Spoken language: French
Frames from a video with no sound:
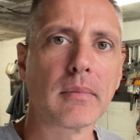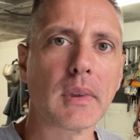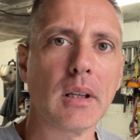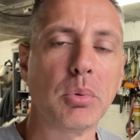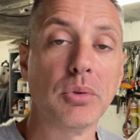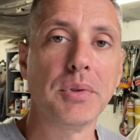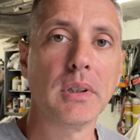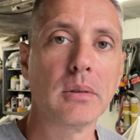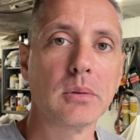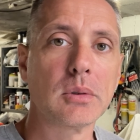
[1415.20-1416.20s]
Et puis au
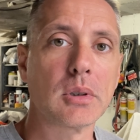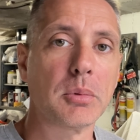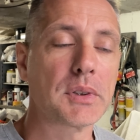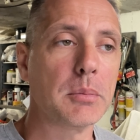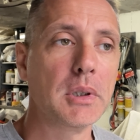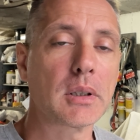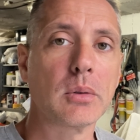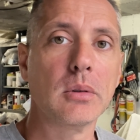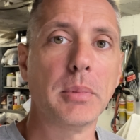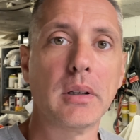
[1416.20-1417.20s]
final je commence à me dire
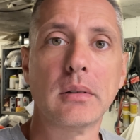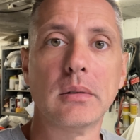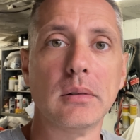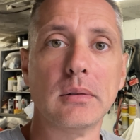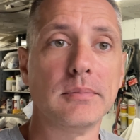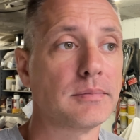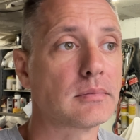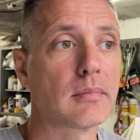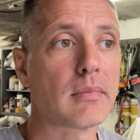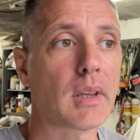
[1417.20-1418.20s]
que bah,
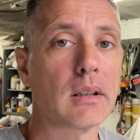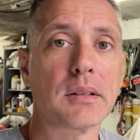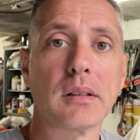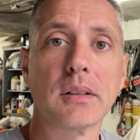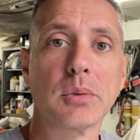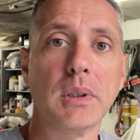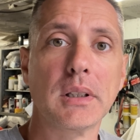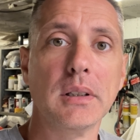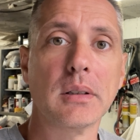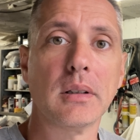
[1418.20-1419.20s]
installation
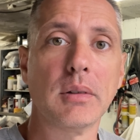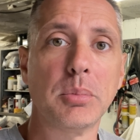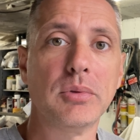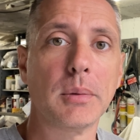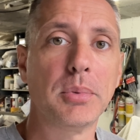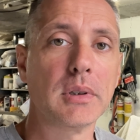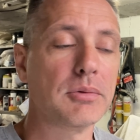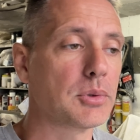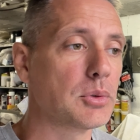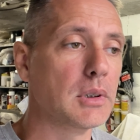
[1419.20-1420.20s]
électrique va pouvoir peut-être
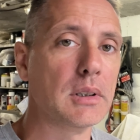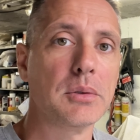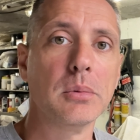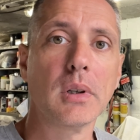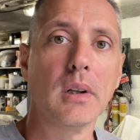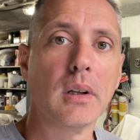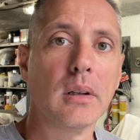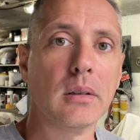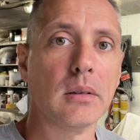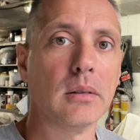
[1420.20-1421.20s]
fonctionner là-dessus,
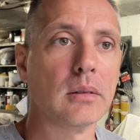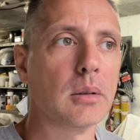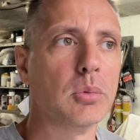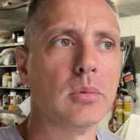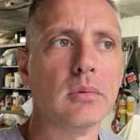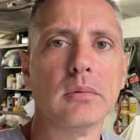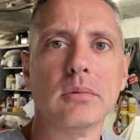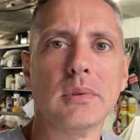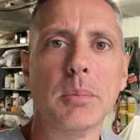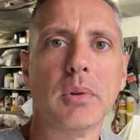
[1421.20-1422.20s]
comme
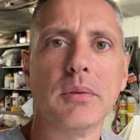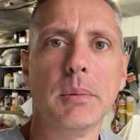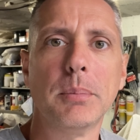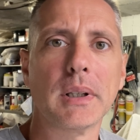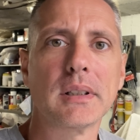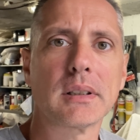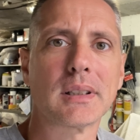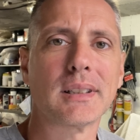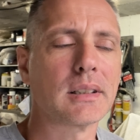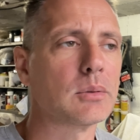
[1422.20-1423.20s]
on n'a pas envie de partir
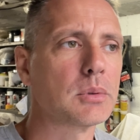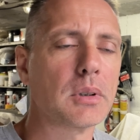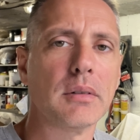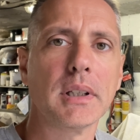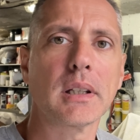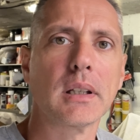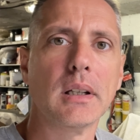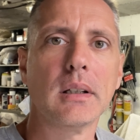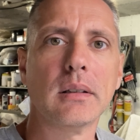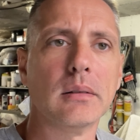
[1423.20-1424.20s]
très très longtemps avec.
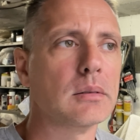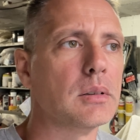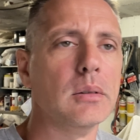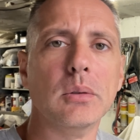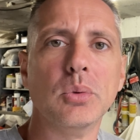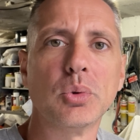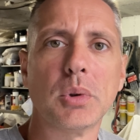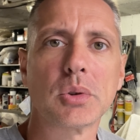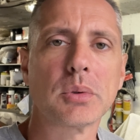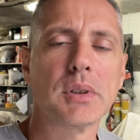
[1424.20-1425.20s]
Euh, tu sais, 2-3 euh,
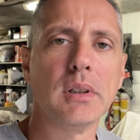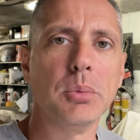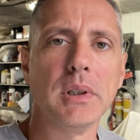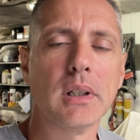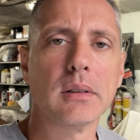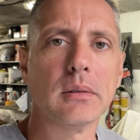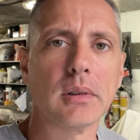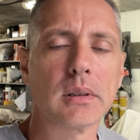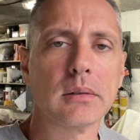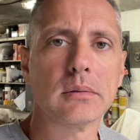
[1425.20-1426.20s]
jours, tu les week-ends, euh,
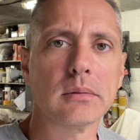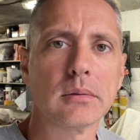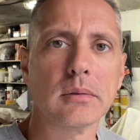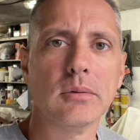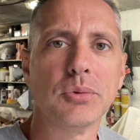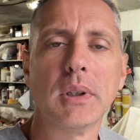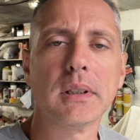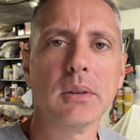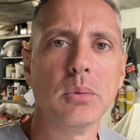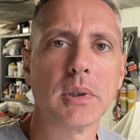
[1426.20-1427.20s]
voilà. Euh, vu la
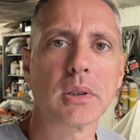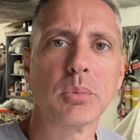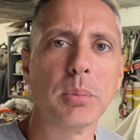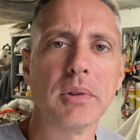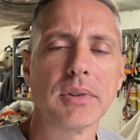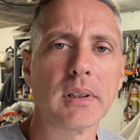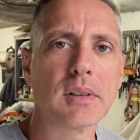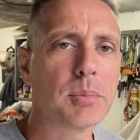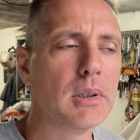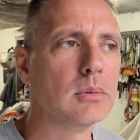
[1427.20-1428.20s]
taille du machin, on peut pas faire la
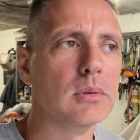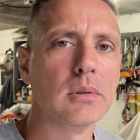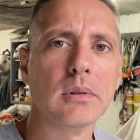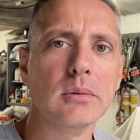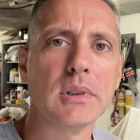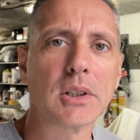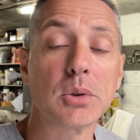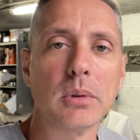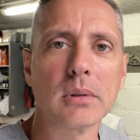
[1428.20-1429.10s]
semaine ou 15 jours,